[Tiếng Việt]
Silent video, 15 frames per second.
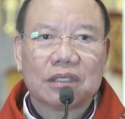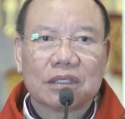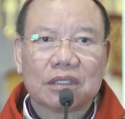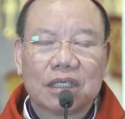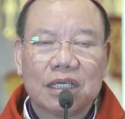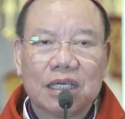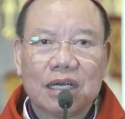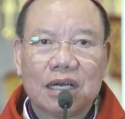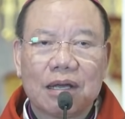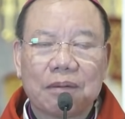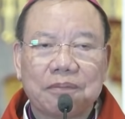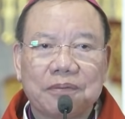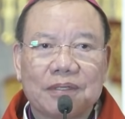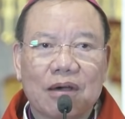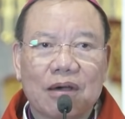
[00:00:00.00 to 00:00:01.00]
thiết lập
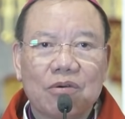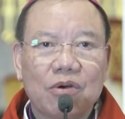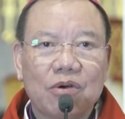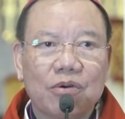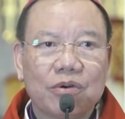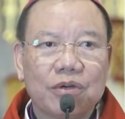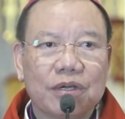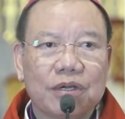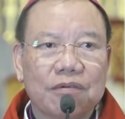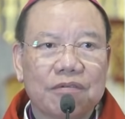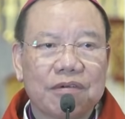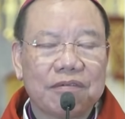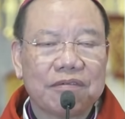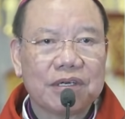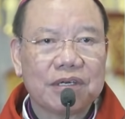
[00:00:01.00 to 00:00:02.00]
giáo hội
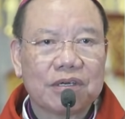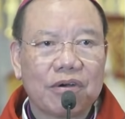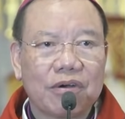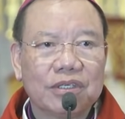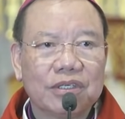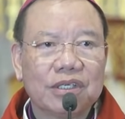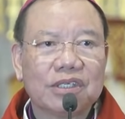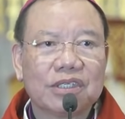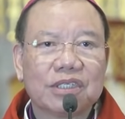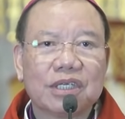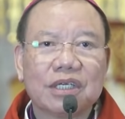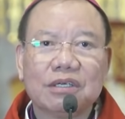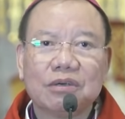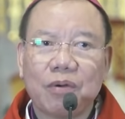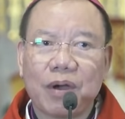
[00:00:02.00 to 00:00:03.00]
và vẫn có những
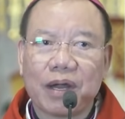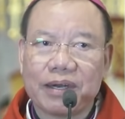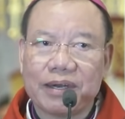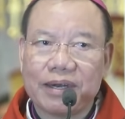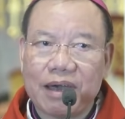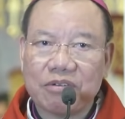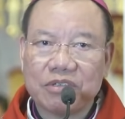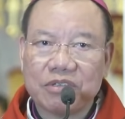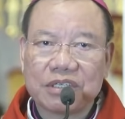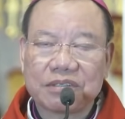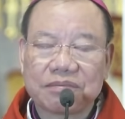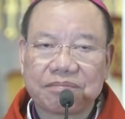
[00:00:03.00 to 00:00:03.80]
sinh hoạt đạo đức.